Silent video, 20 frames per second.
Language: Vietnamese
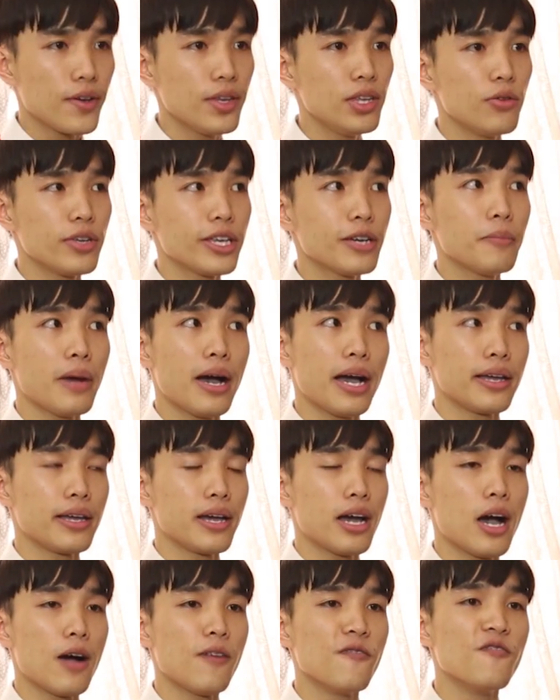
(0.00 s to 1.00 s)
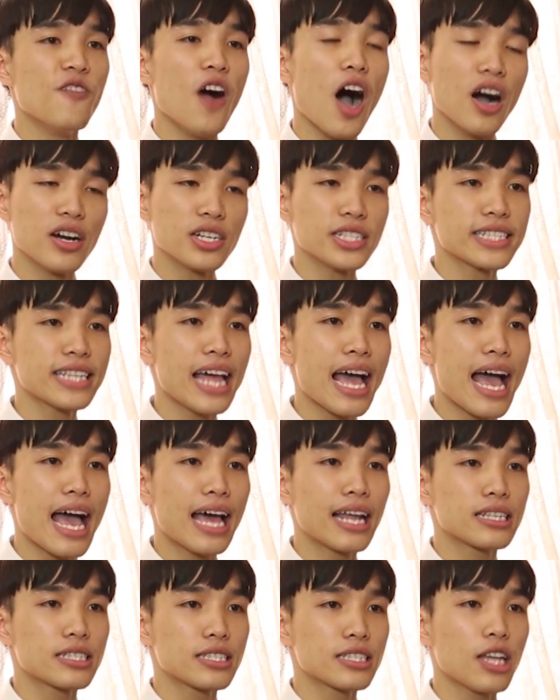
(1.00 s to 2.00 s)
ví dụ như bài à, vợ người
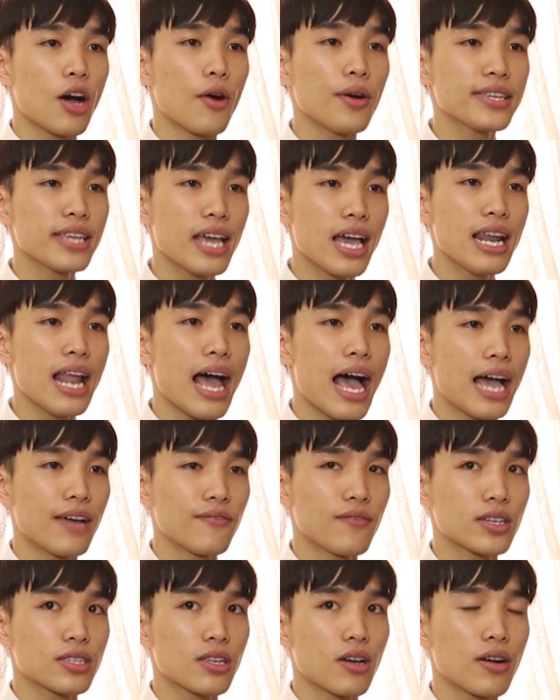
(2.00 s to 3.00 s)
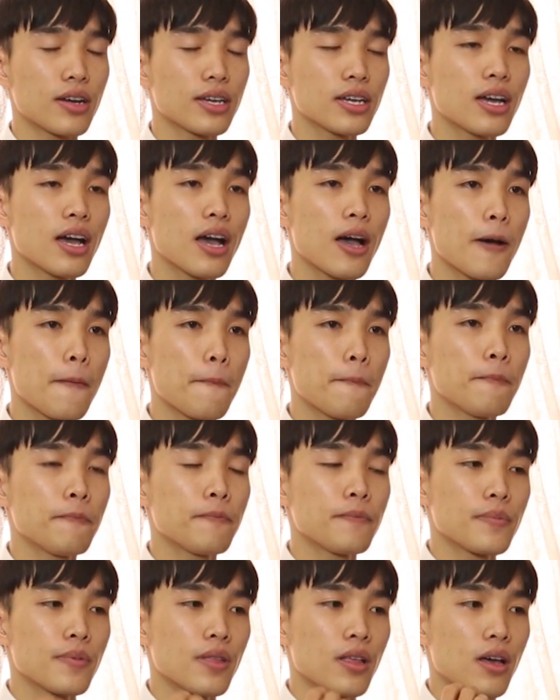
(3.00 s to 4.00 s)
ta tội chế lại và tội
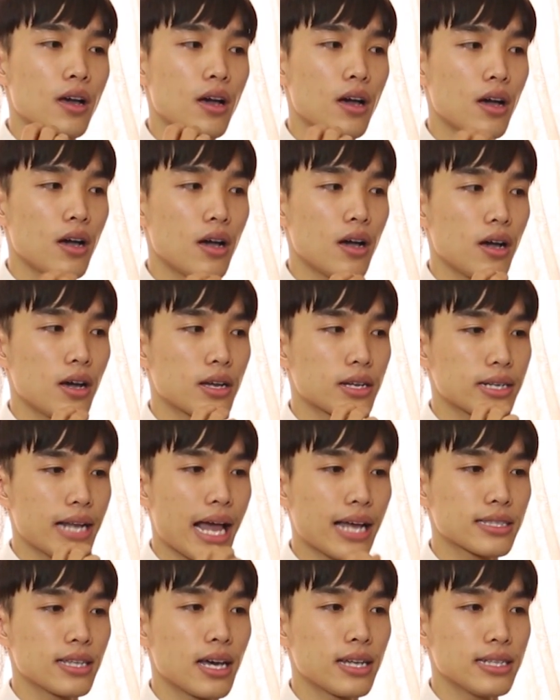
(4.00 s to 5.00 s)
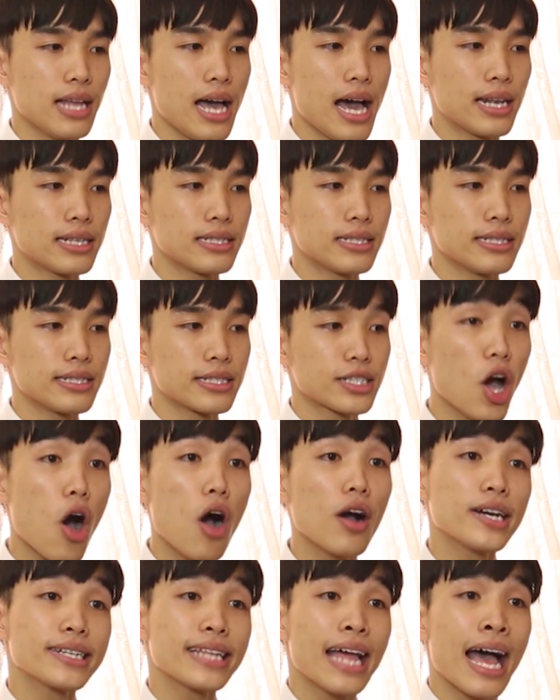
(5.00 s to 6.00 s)
uh, đặt tên thành
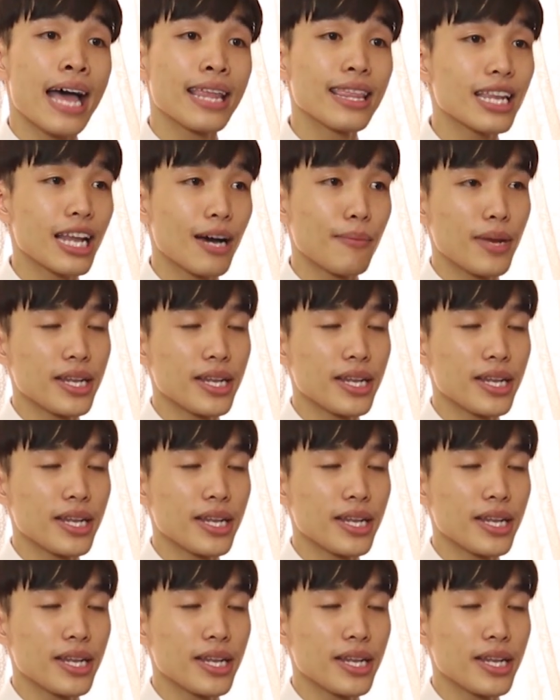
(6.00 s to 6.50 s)
con người ta tức là